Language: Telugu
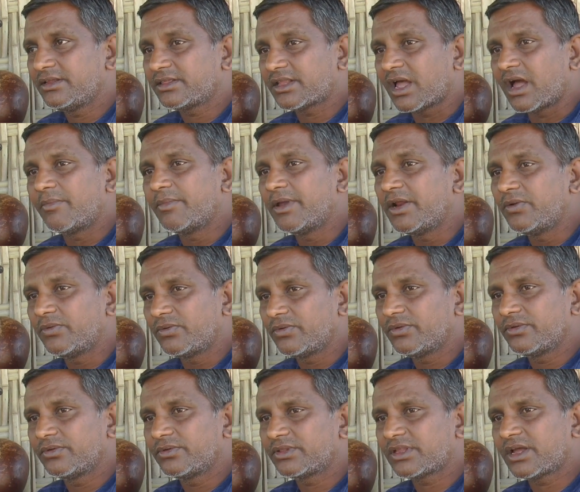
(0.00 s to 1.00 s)
తాంబేలు
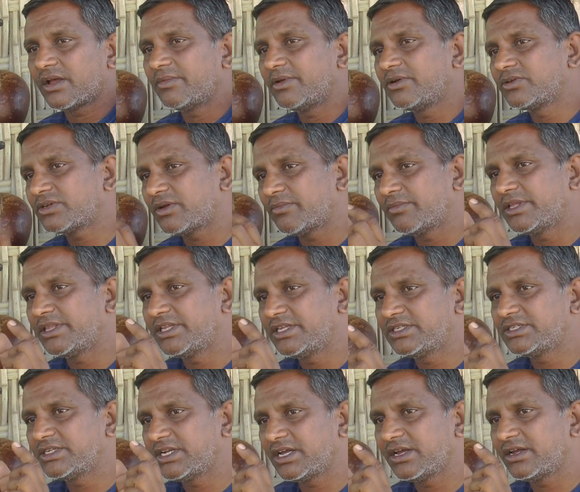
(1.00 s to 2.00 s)
తాంబేలుకు
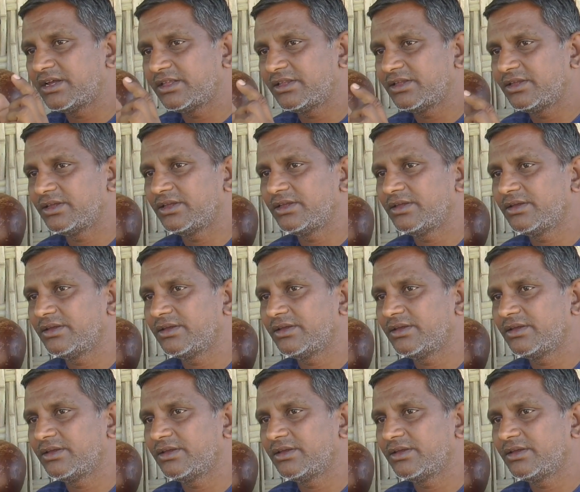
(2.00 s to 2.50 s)
సంబంధించిన అది